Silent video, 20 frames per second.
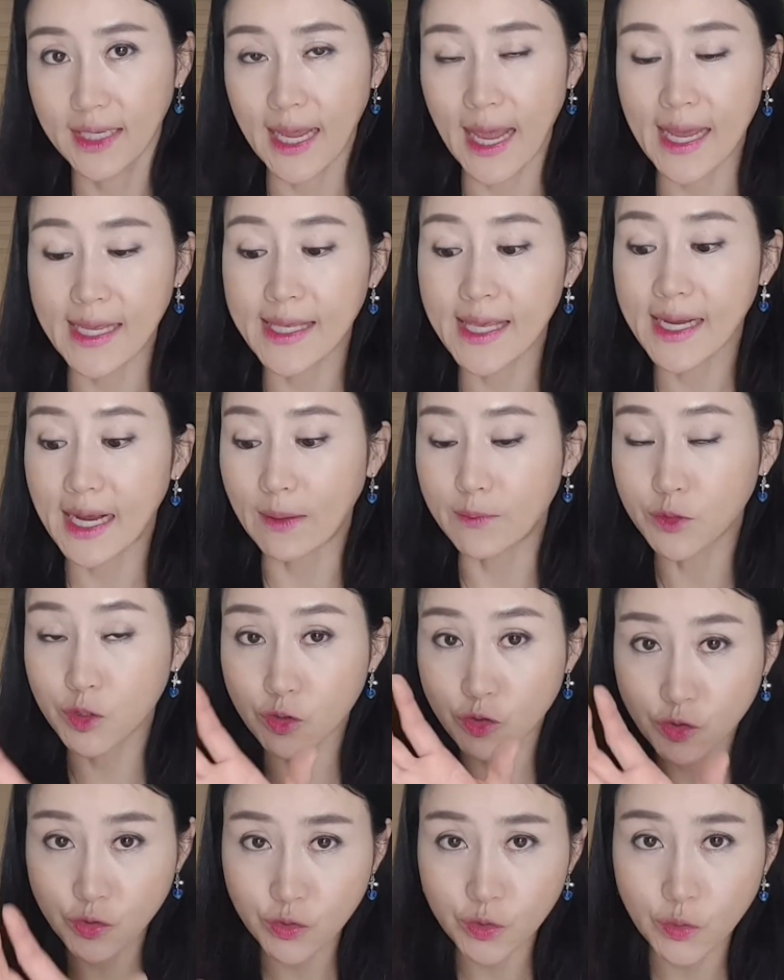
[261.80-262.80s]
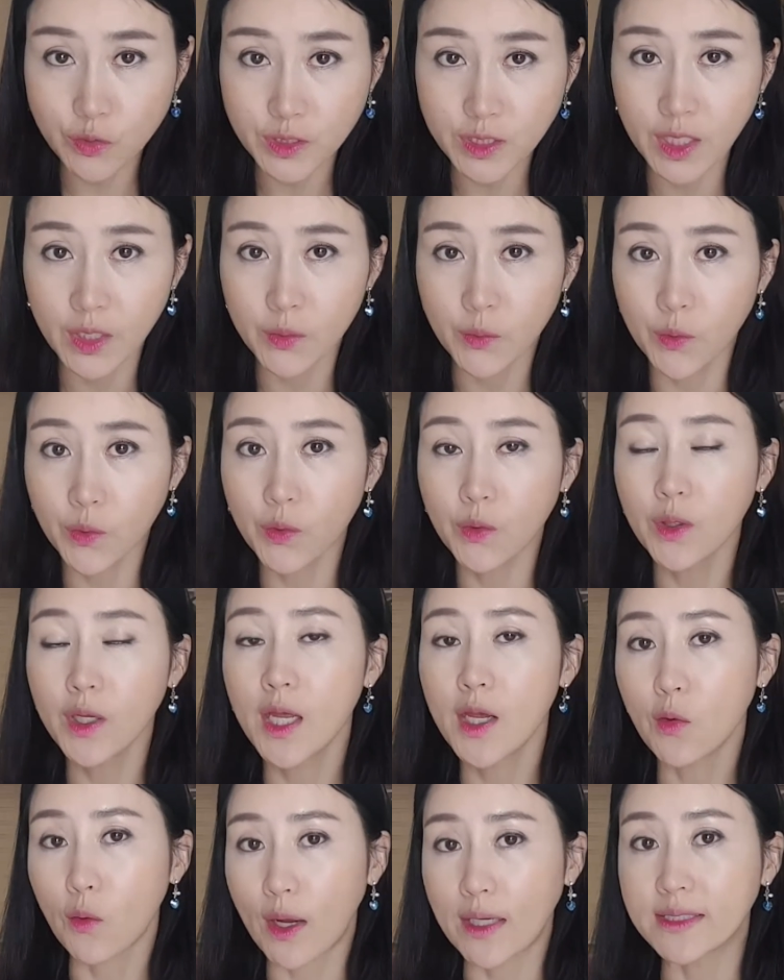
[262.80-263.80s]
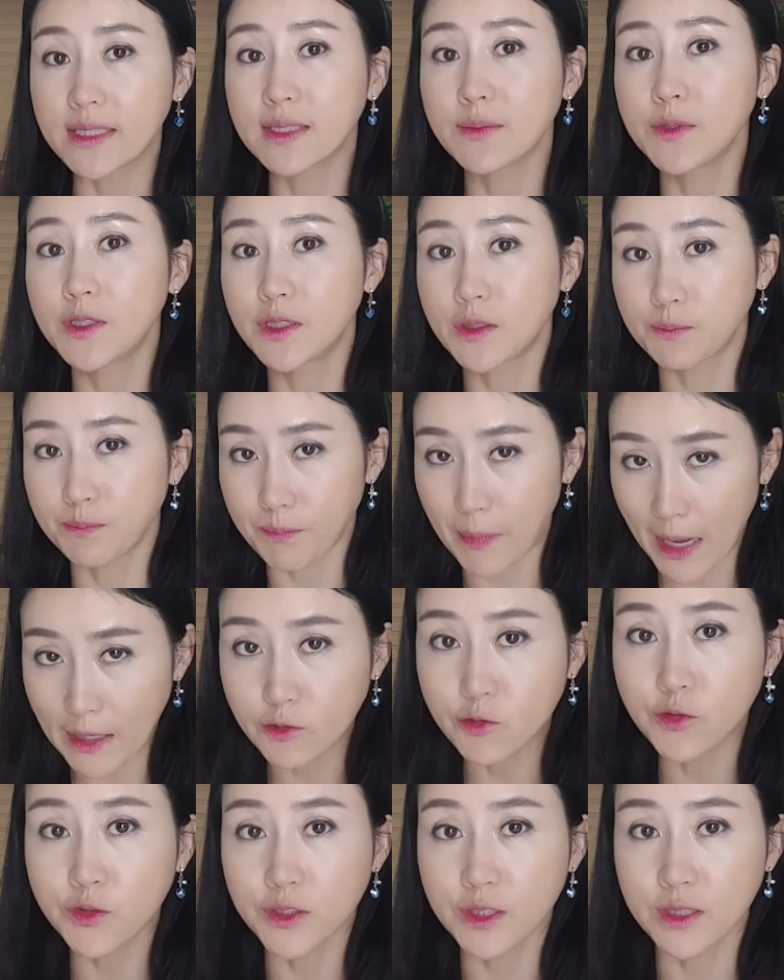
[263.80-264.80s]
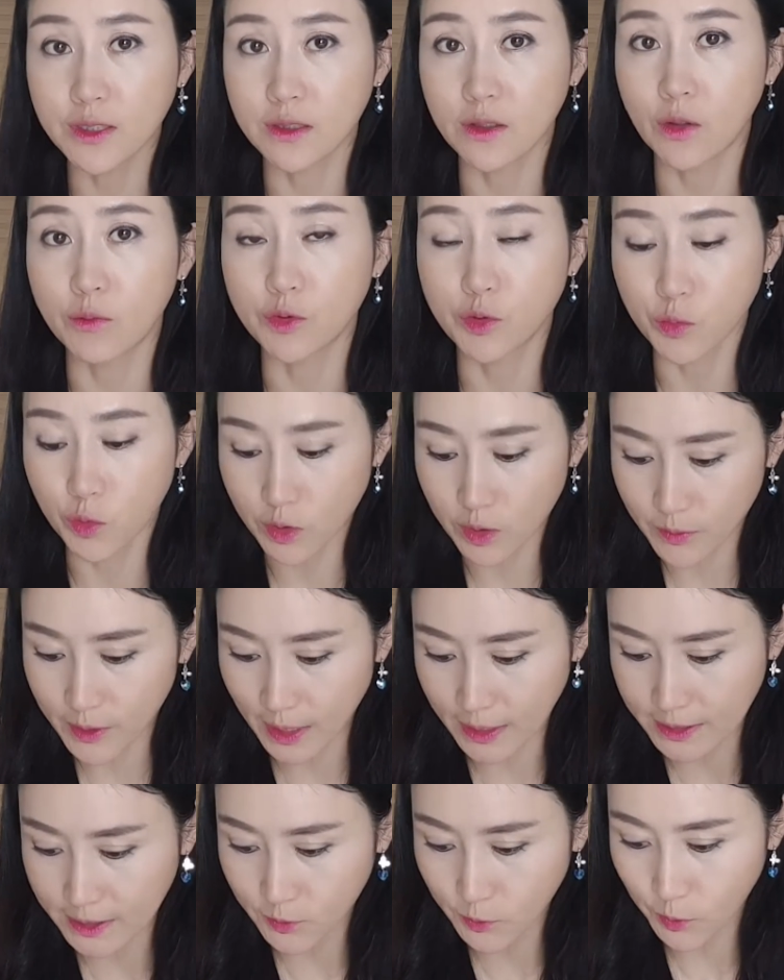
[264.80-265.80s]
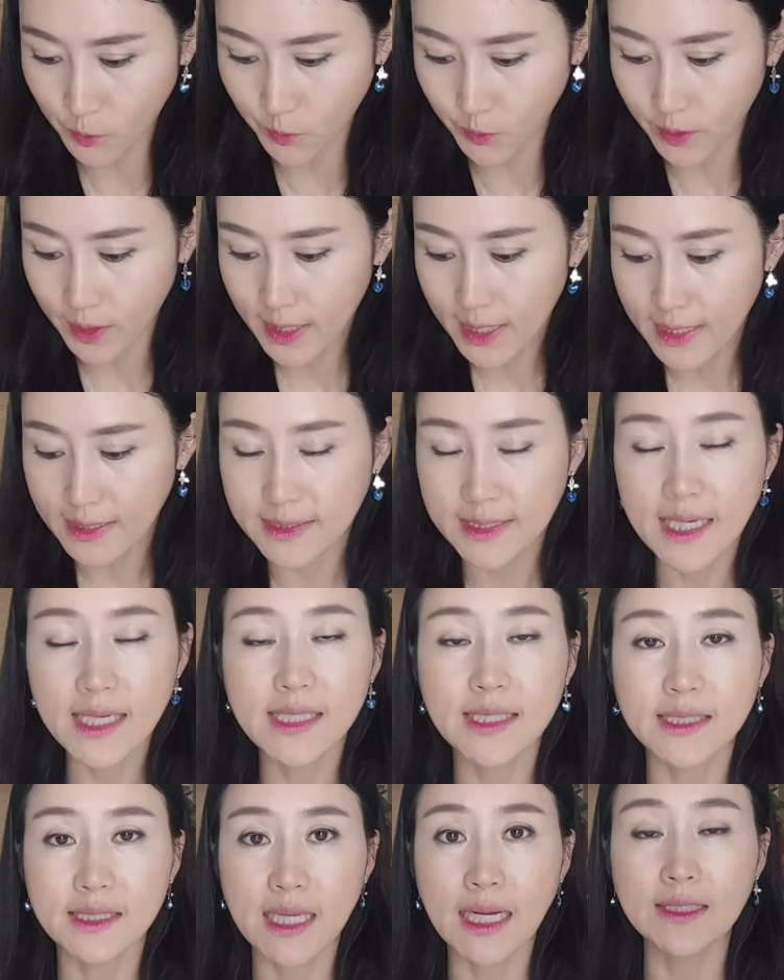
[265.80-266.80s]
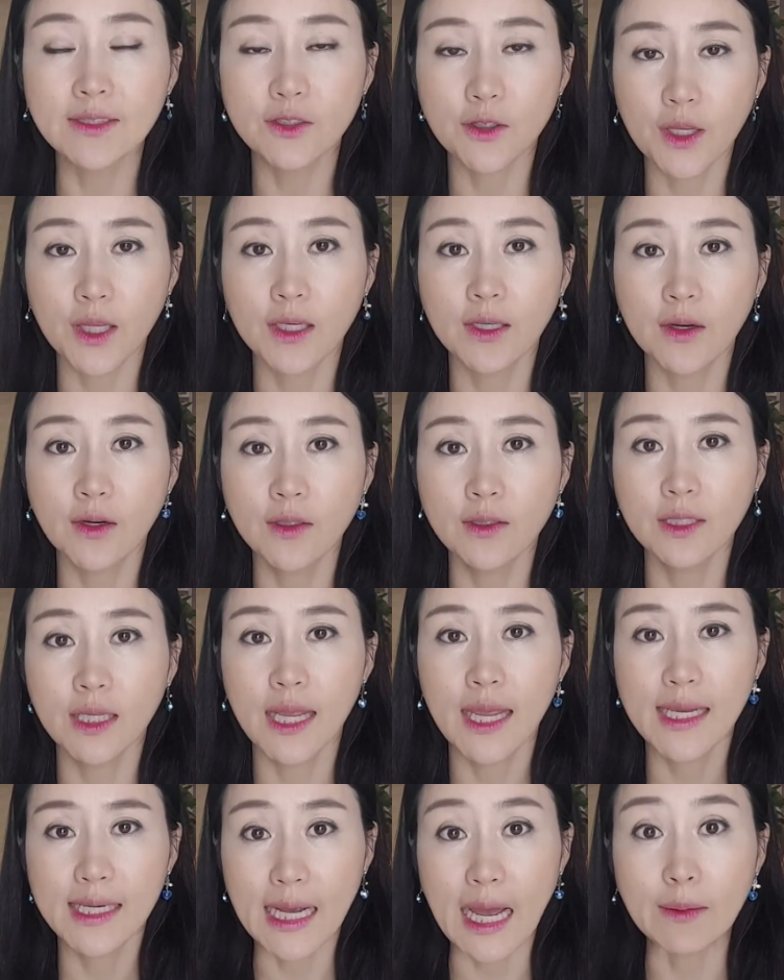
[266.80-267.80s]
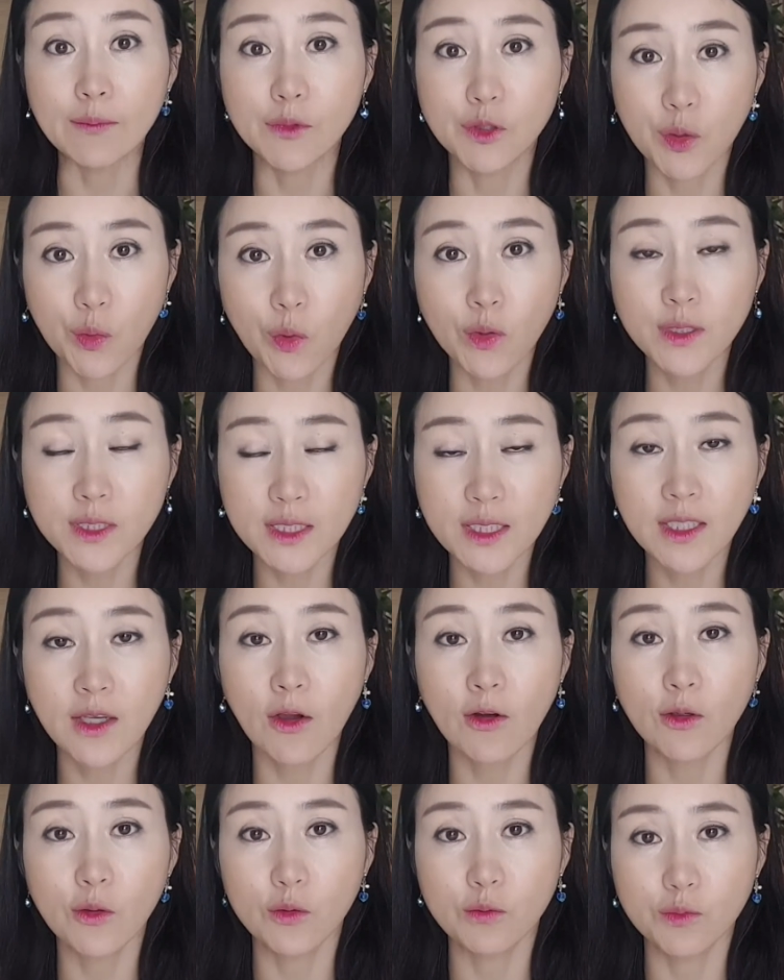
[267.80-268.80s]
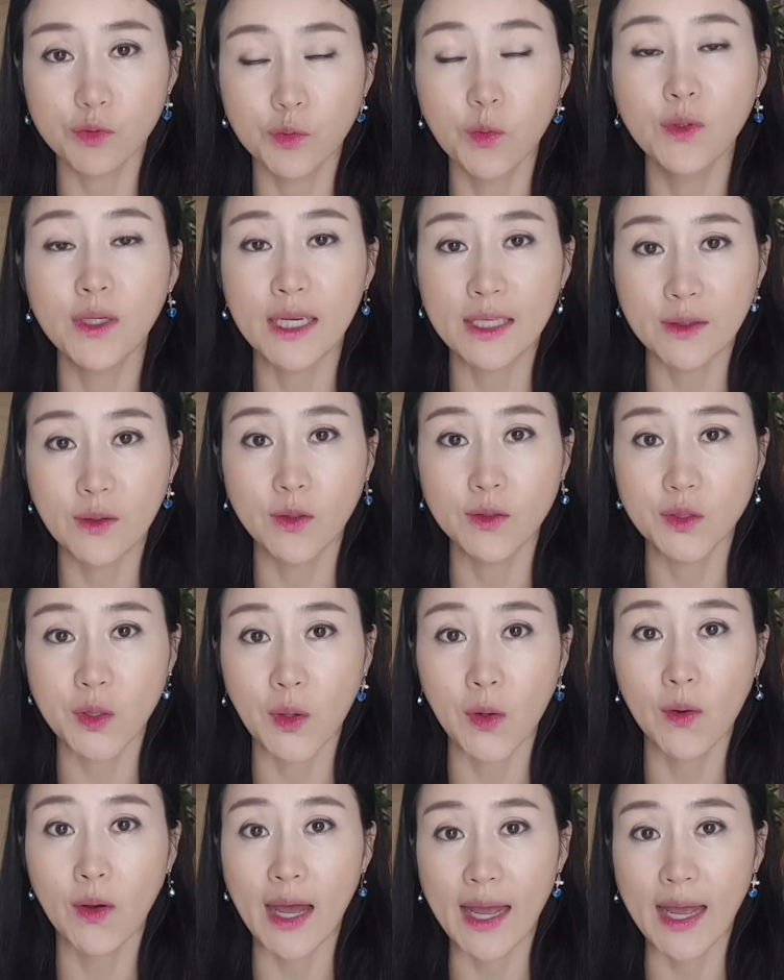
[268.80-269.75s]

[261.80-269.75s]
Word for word: 아이의 감정을 축소시키고 관심을 바꾸는 그런 부모님이 계시고 제일 이상적인 건 감정 코칭형 부모라는 거죠.